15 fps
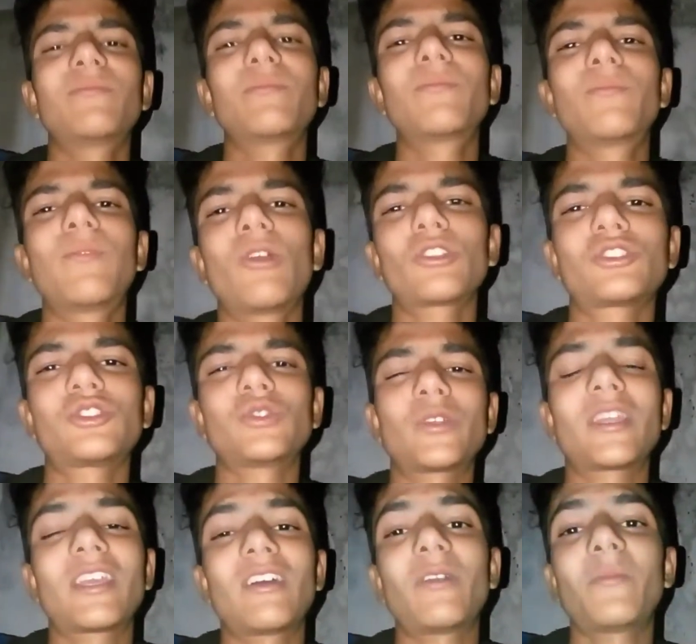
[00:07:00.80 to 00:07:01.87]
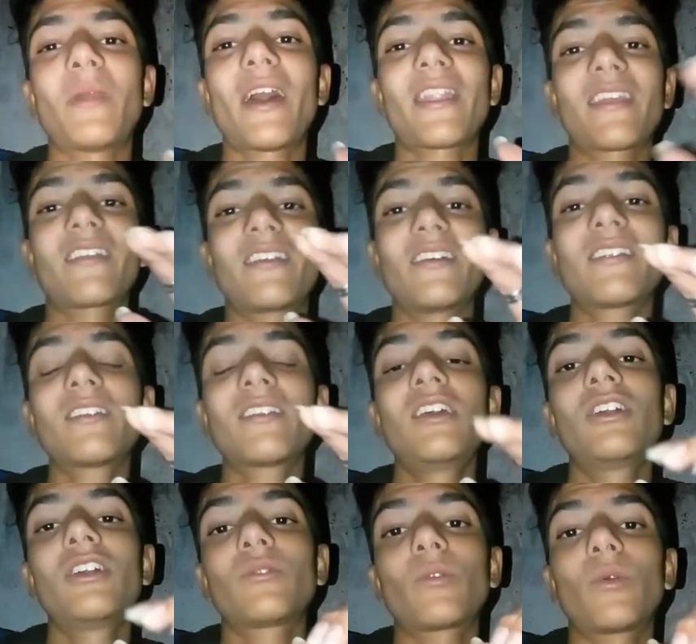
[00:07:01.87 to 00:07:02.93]
हम पहुंच चुके हमारे घर
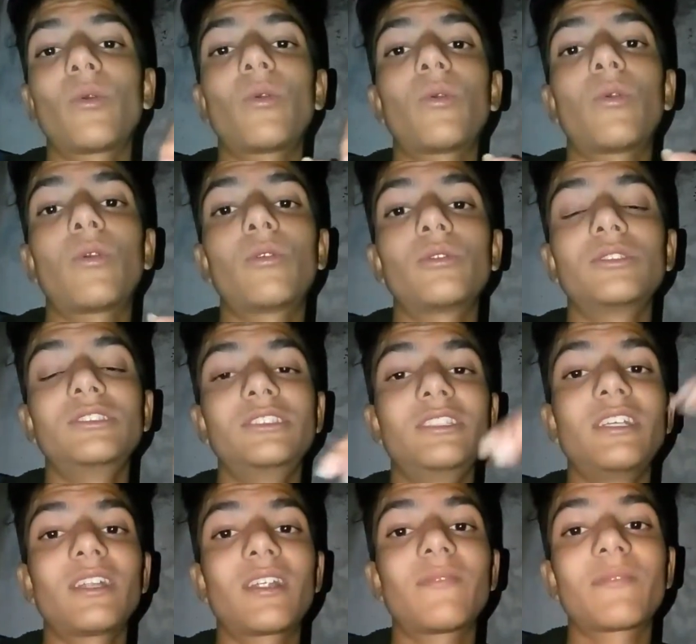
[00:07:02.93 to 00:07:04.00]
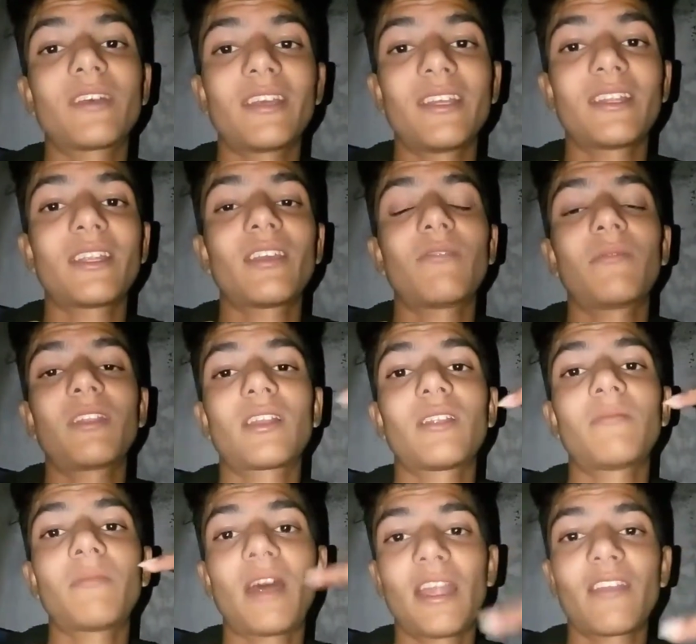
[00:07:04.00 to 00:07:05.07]
तो जिधर हम गए थे
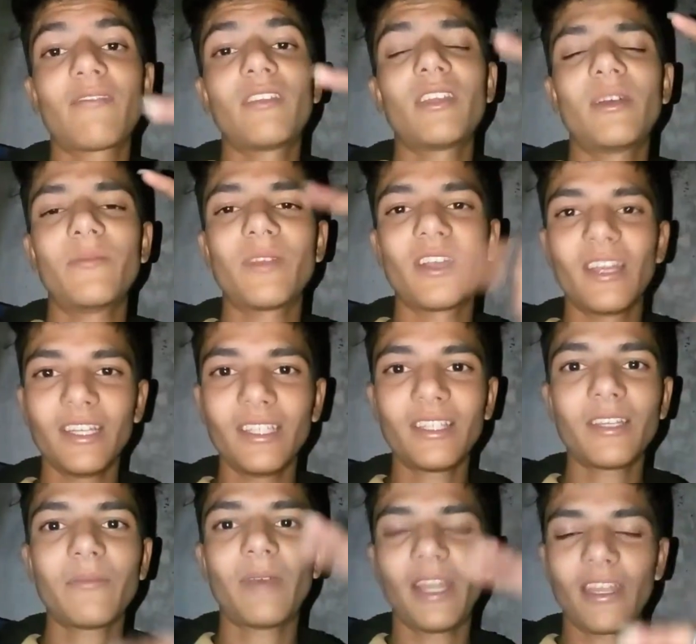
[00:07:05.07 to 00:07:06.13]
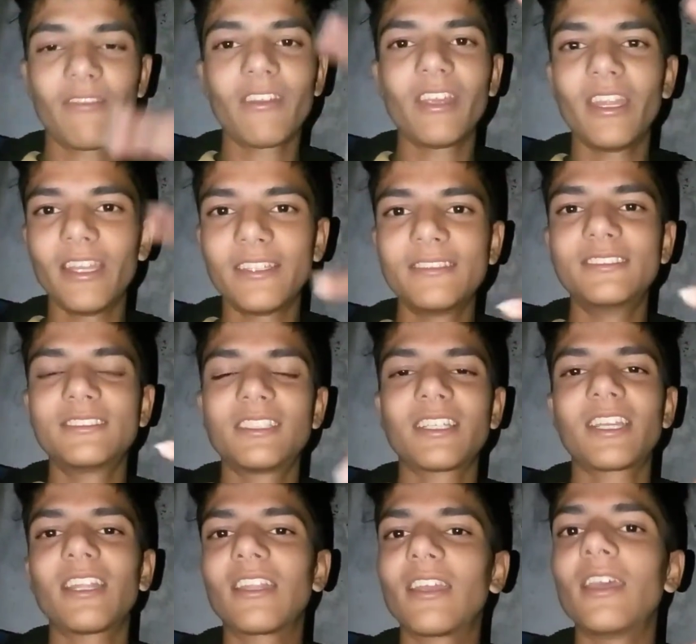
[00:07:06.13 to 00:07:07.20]
मतलब मांडवी हम गए थे मांडवी गेट जिसे
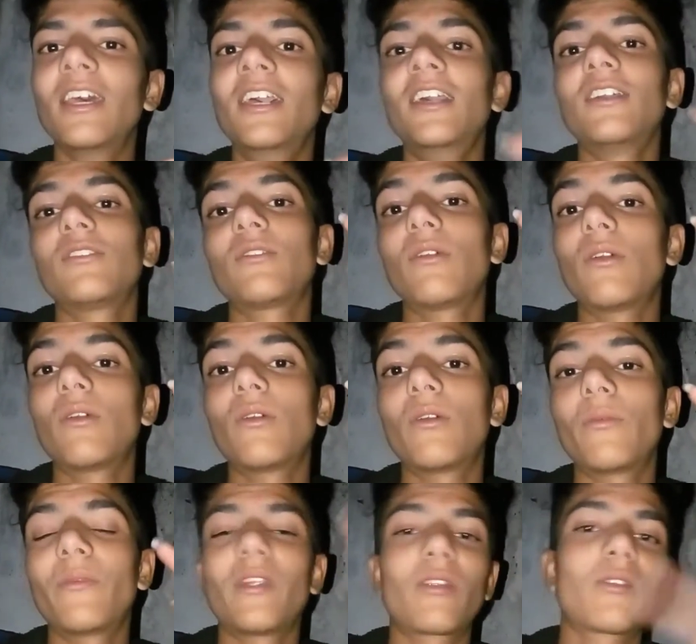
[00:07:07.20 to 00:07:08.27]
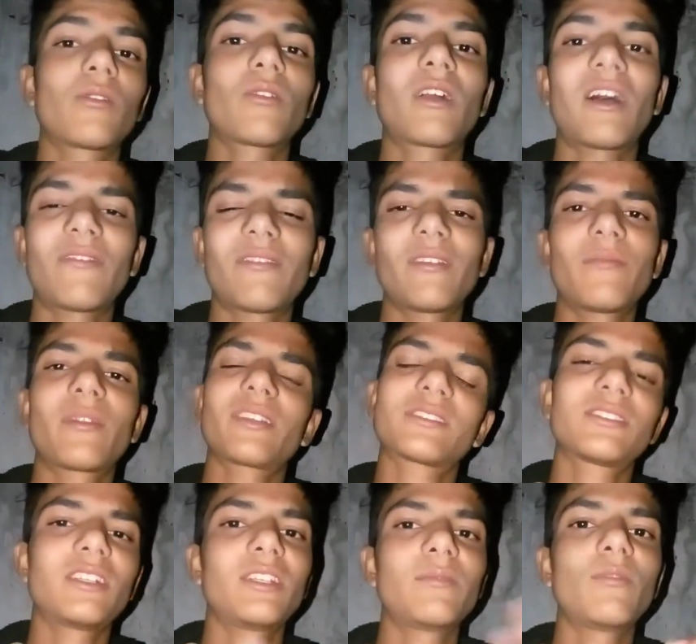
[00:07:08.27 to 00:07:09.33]
कहते हैं तो मेरे को तो काफ़ी
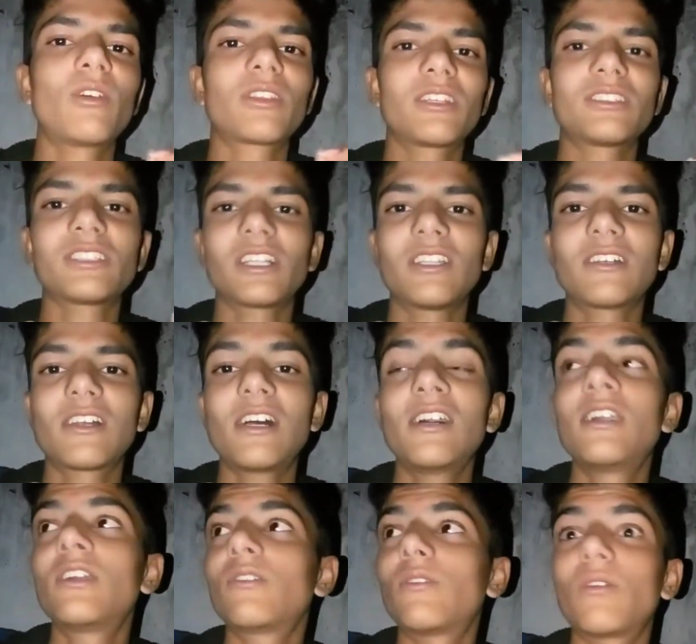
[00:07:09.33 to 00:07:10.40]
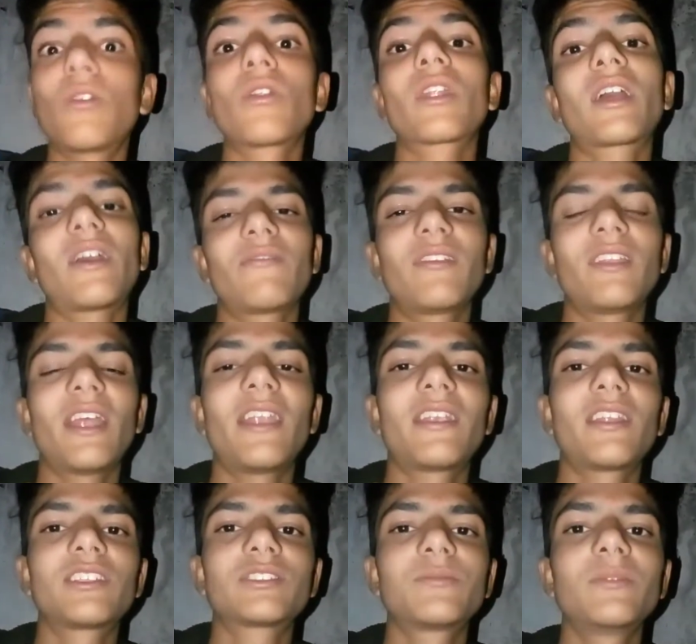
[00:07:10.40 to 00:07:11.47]
पर्सनली बहुत अच्छा लगा और काफ़ी
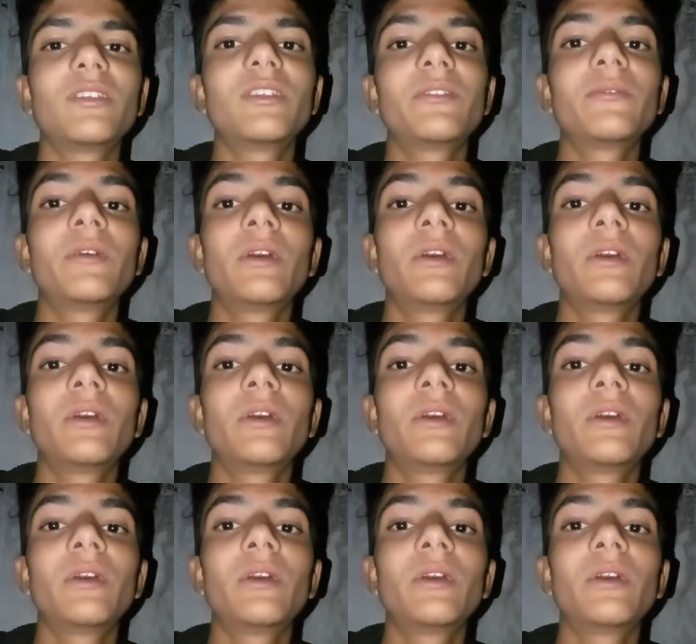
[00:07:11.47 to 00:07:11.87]
लाइटिंग्स भी